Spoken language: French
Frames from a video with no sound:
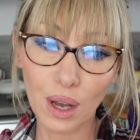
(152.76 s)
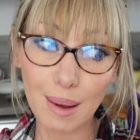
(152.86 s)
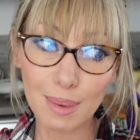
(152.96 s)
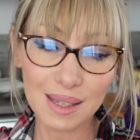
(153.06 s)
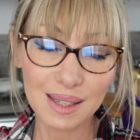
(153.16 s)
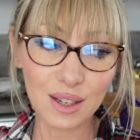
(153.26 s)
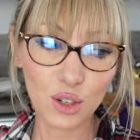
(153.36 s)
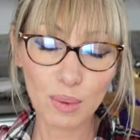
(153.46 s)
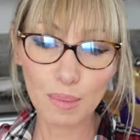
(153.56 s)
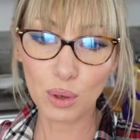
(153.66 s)
ramassage
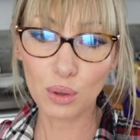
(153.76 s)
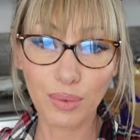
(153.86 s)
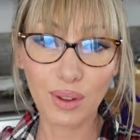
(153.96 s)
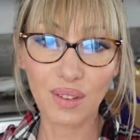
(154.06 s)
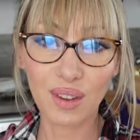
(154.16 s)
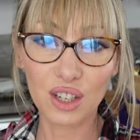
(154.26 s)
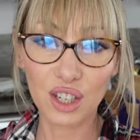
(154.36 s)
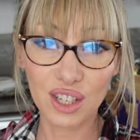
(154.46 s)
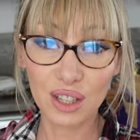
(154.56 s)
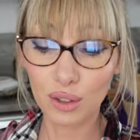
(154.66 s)
de mes box. Comme ça, ça sera
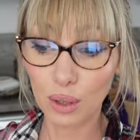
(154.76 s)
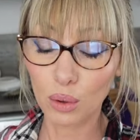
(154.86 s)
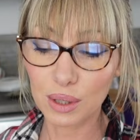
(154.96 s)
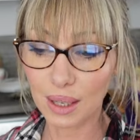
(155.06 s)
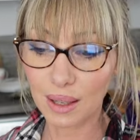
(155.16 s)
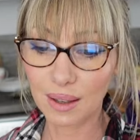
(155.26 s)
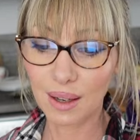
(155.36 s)
déjà dans des gros sacs.